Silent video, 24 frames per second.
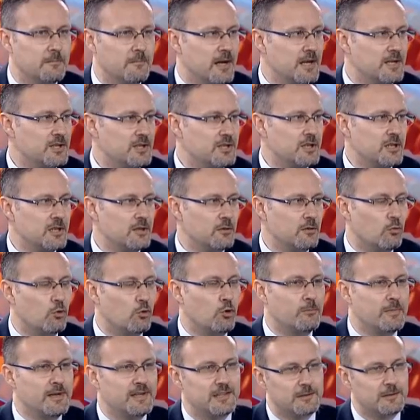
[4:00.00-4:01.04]
bence
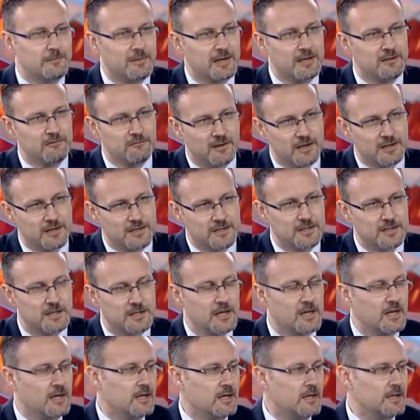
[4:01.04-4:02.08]
olma ihtimali var.
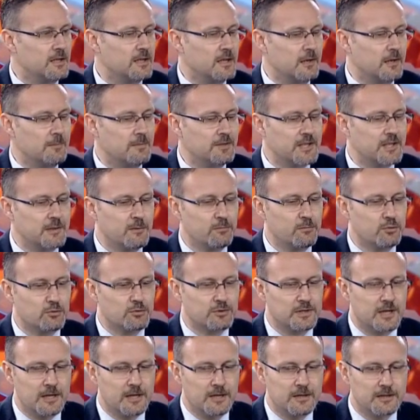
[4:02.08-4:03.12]
E, ama tabii
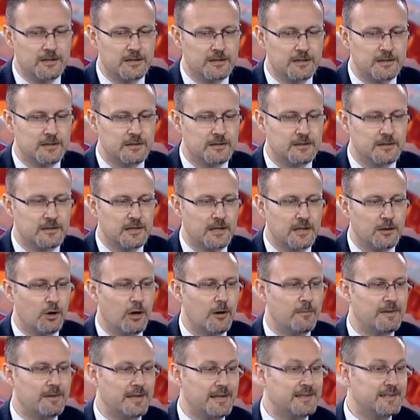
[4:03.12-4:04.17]
burada e, en
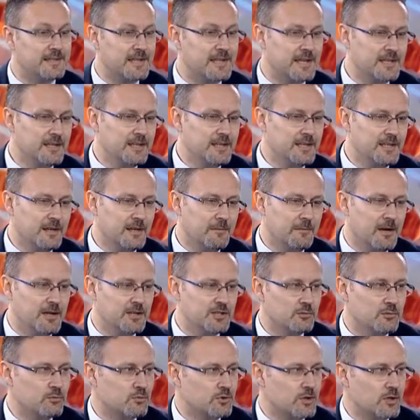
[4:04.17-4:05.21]
önemli etkenin yine
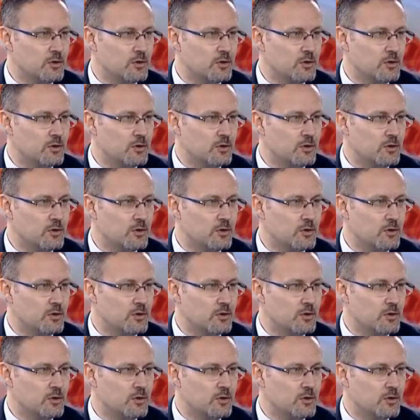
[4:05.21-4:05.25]
bence burada